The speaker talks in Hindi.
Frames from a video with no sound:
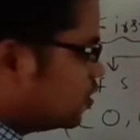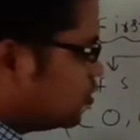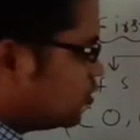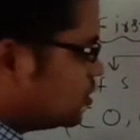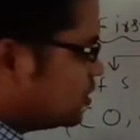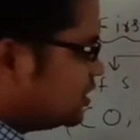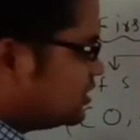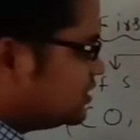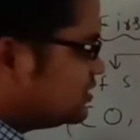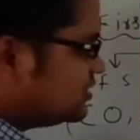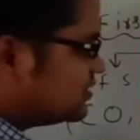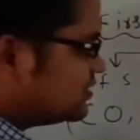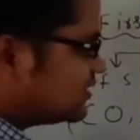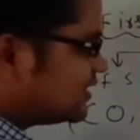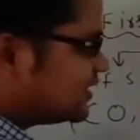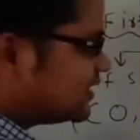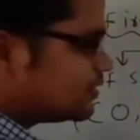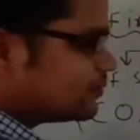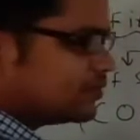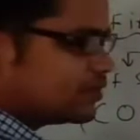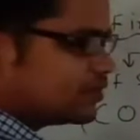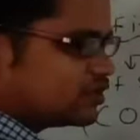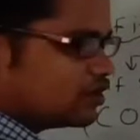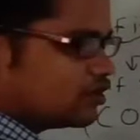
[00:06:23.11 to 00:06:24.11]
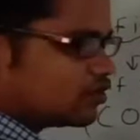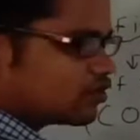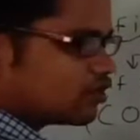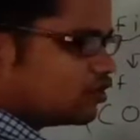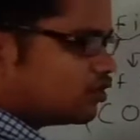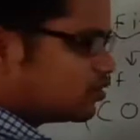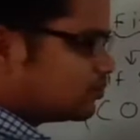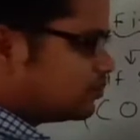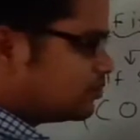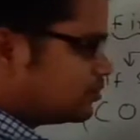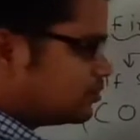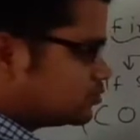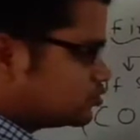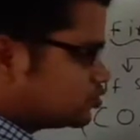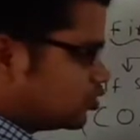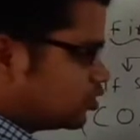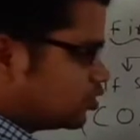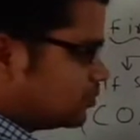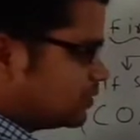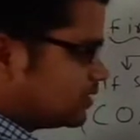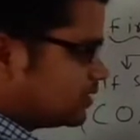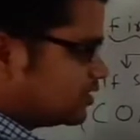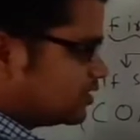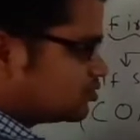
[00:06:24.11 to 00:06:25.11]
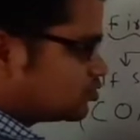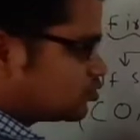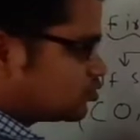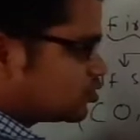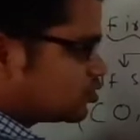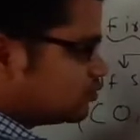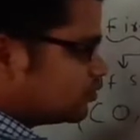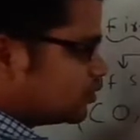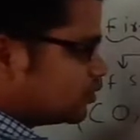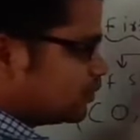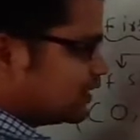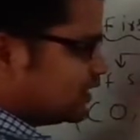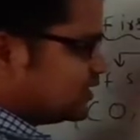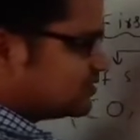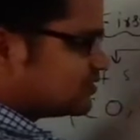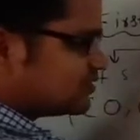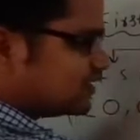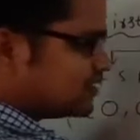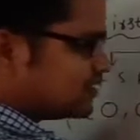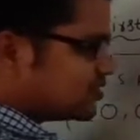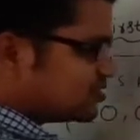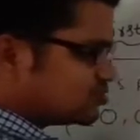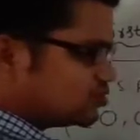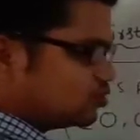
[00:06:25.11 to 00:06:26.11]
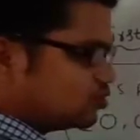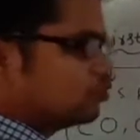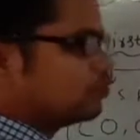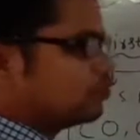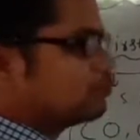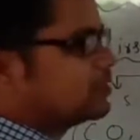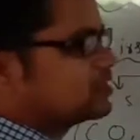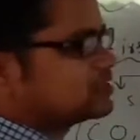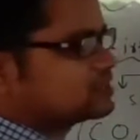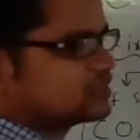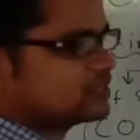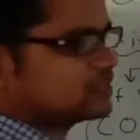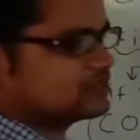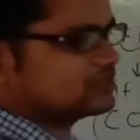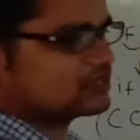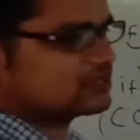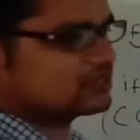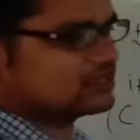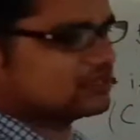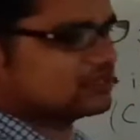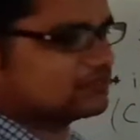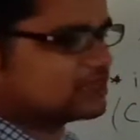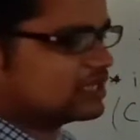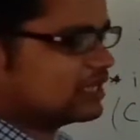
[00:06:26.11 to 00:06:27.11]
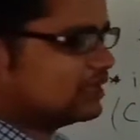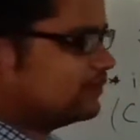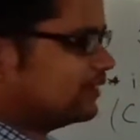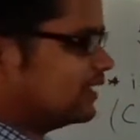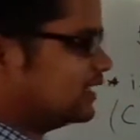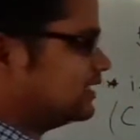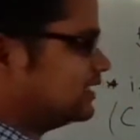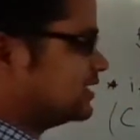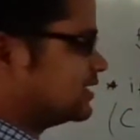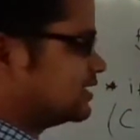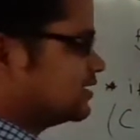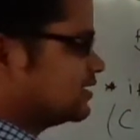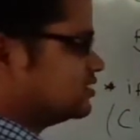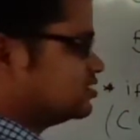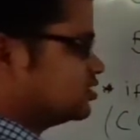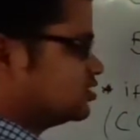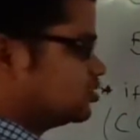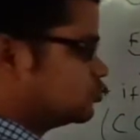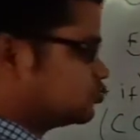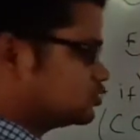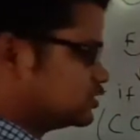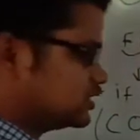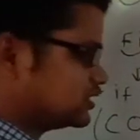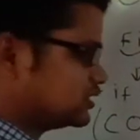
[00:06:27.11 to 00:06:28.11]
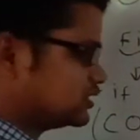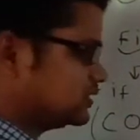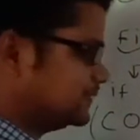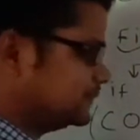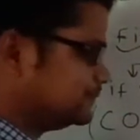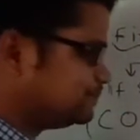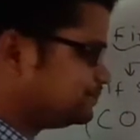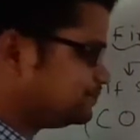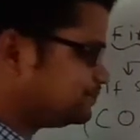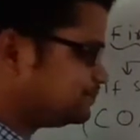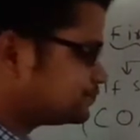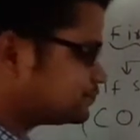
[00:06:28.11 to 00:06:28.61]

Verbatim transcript: और ए जी सेट में क्या होगा जो ऑर्बिटल्स होंगे वो बैरी सेंटर से ऊपर चले जाते हैं मतलब हाई एनर्जी के हो जाते हैं